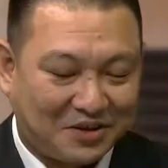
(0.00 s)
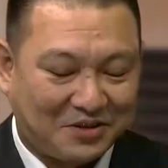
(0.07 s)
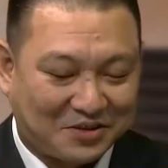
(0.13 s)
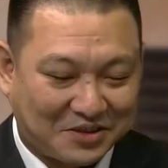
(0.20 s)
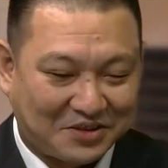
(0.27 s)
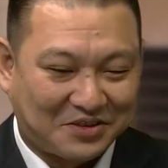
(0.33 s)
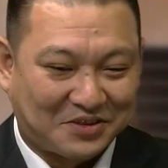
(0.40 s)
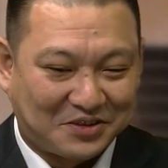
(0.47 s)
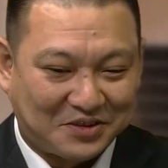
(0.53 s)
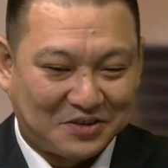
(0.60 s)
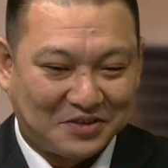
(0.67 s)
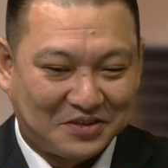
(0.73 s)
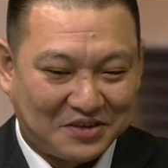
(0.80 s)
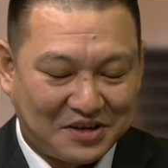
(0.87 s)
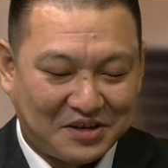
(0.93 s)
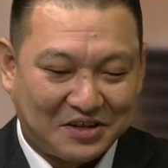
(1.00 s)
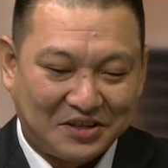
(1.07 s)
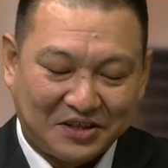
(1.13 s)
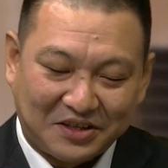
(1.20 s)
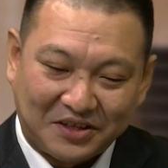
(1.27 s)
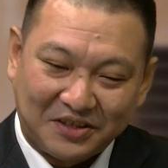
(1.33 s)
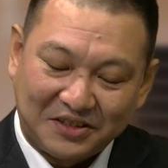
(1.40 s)
よかったよかったなんか
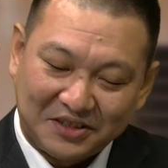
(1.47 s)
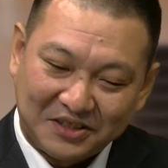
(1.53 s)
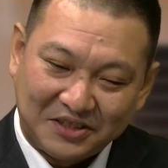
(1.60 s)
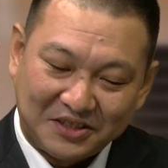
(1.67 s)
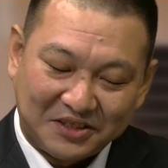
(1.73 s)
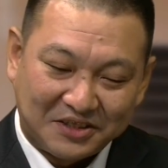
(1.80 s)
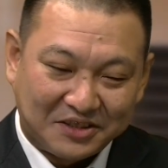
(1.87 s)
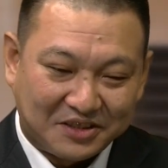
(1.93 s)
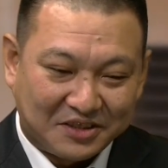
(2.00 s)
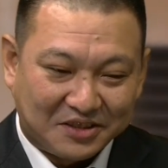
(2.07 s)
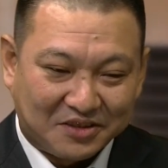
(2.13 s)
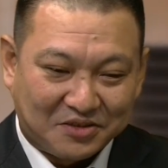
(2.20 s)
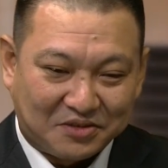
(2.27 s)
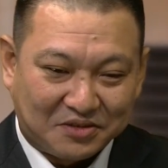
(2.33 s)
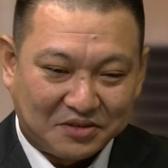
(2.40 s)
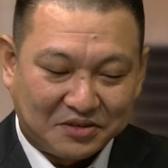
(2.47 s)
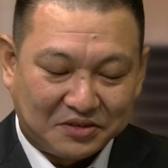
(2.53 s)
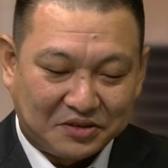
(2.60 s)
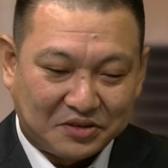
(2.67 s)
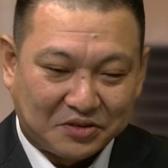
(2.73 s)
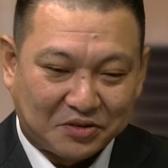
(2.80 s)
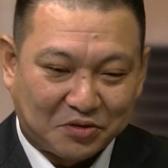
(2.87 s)
ねこ
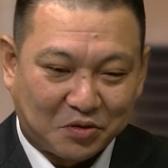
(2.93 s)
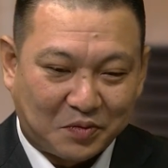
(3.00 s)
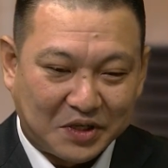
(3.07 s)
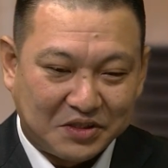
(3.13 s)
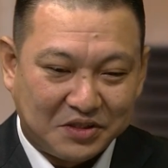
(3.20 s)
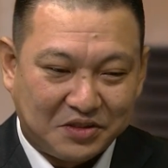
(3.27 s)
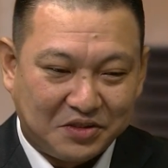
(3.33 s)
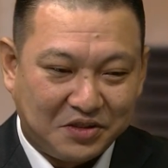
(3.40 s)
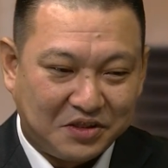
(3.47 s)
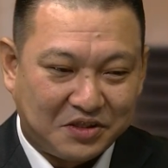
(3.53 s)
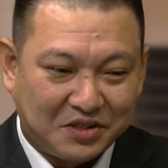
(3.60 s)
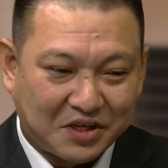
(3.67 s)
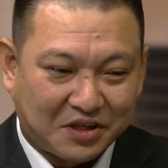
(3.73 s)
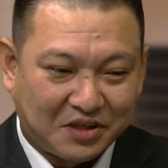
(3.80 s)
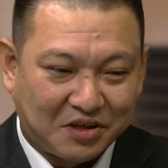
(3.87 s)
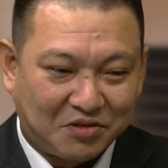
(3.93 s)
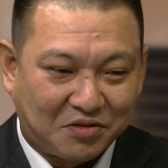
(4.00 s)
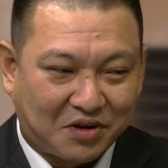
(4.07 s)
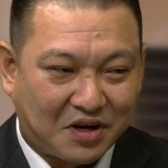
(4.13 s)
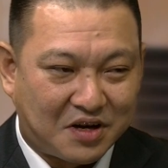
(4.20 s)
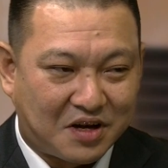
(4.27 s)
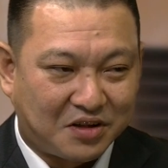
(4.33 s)
うちょっと飛ばしすぎちゃってるの
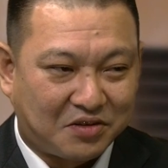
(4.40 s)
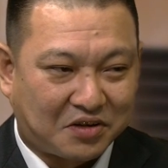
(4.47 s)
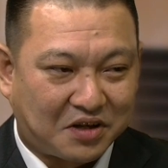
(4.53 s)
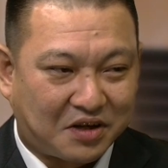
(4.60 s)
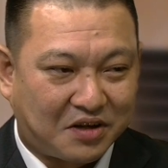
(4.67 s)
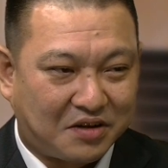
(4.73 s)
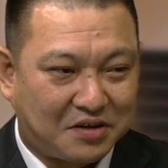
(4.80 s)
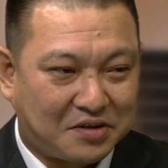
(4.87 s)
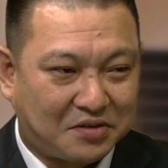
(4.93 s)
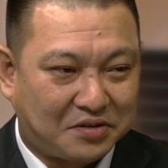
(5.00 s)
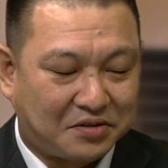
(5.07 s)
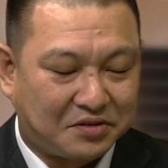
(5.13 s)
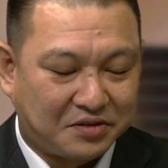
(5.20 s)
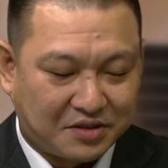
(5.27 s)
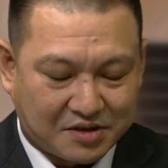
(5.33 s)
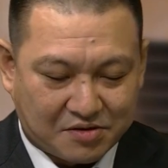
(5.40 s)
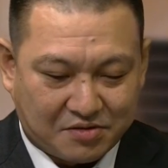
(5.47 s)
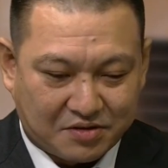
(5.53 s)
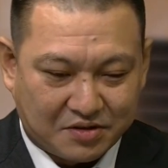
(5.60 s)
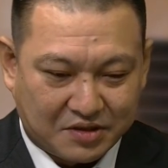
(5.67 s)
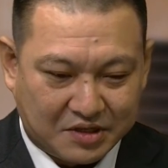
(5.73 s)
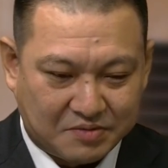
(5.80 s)
かなとかこう、ね、
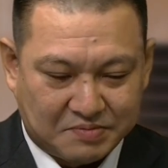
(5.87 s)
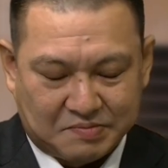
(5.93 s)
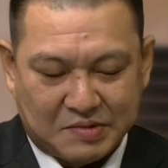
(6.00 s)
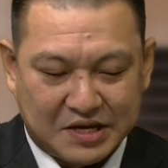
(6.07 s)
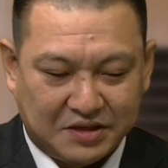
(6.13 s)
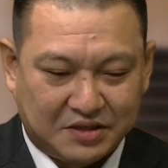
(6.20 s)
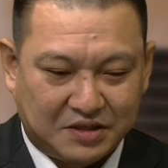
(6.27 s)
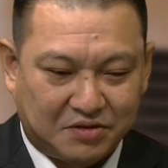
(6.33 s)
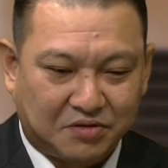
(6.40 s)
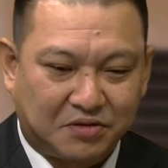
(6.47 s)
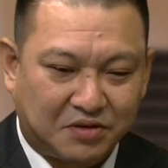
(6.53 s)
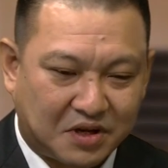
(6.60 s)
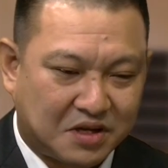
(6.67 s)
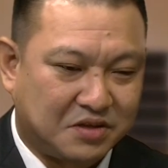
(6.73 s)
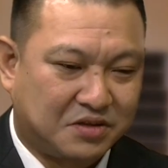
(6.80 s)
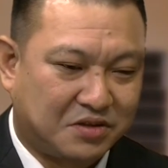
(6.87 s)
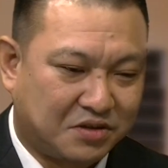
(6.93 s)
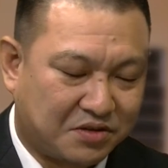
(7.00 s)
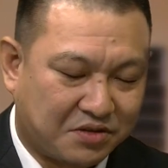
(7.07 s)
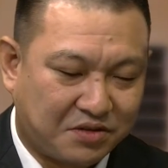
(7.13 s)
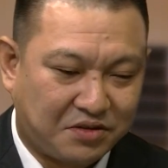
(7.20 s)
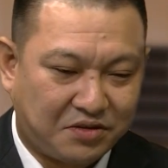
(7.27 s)
こう毎日のこう練習
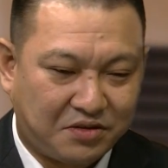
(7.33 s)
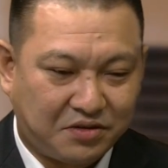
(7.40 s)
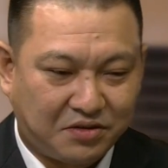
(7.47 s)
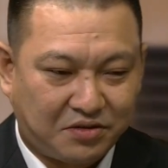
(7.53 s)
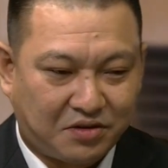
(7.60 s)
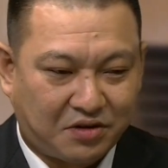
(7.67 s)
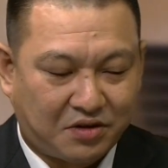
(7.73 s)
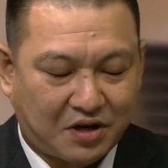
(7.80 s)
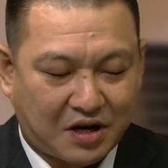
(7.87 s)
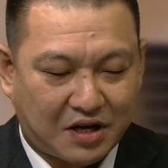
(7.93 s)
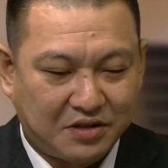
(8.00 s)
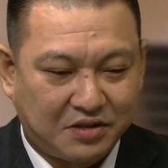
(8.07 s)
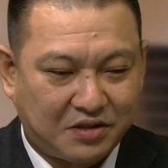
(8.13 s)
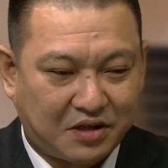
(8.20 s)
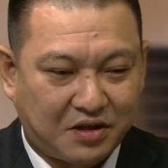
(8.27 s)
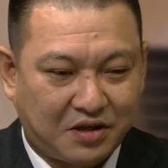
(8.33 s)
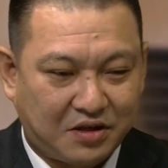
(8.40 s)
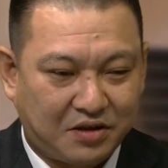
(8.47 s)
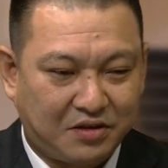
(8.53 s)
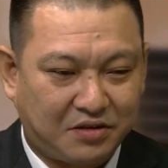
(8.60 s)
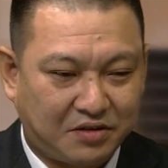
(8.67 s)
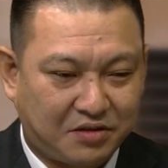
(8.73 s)
の反省、はい、
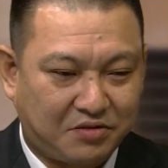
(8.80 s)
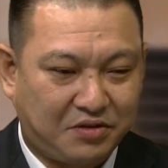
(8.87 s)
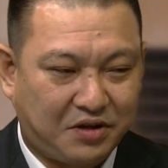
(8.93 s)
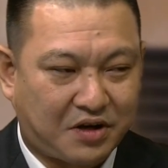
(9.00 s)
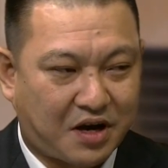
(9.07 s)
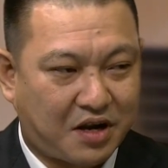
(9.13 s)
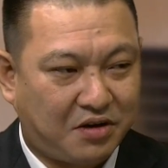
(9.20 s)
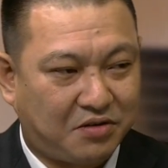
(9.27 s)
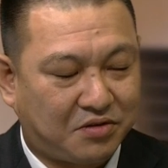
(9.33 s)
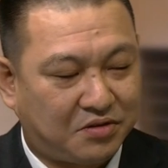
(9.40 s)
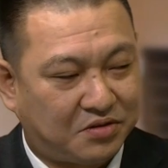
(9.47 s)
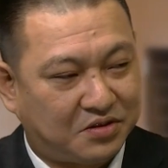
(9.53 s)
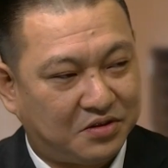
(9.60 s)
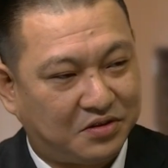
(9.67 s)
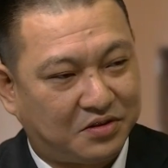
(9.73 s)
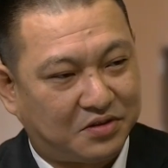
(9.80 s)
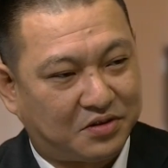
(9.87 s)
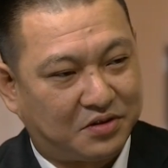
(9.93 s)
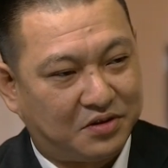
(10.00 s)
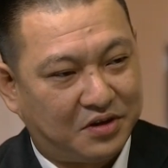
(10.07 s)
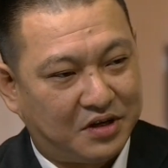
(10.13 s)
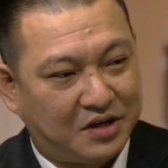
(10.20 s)
振り返りをこうすると